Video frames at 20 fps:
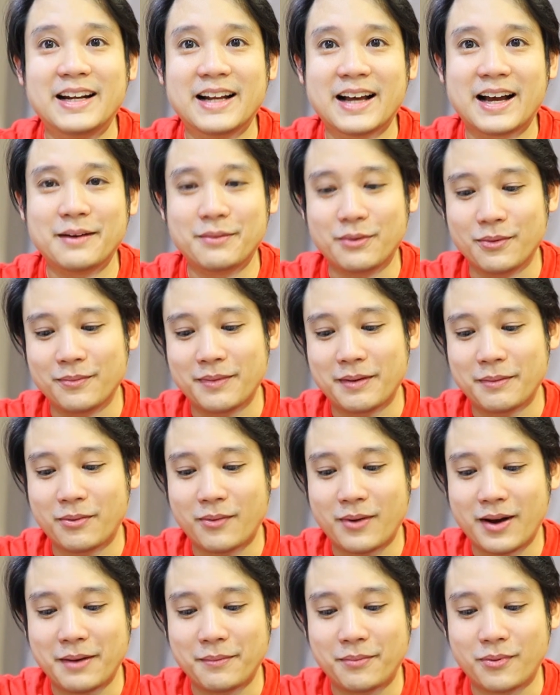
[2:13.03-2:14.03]
นะครับผมนะเพ
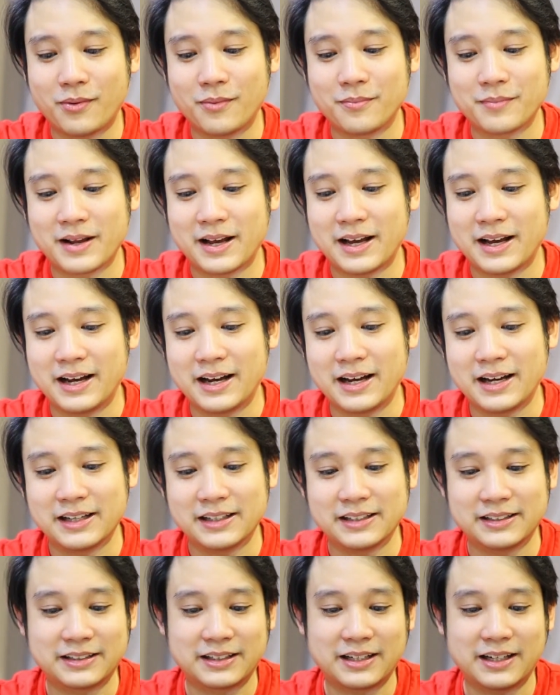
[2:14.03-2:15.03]
ราะว่าผมเนี่ย
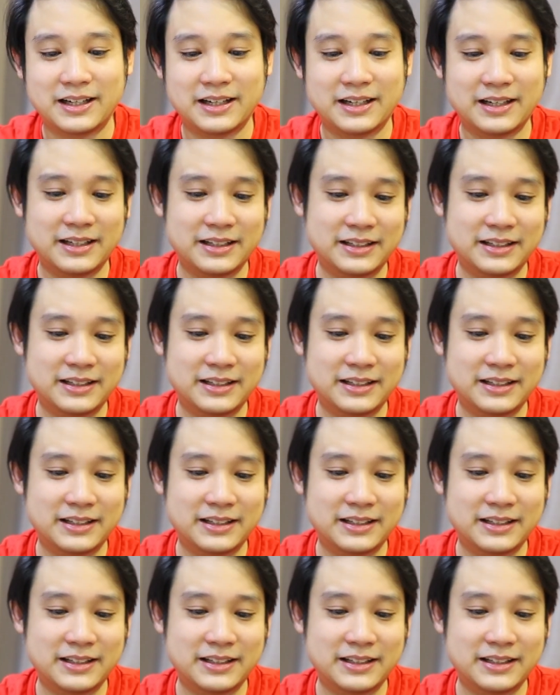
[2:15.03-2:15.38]
ก็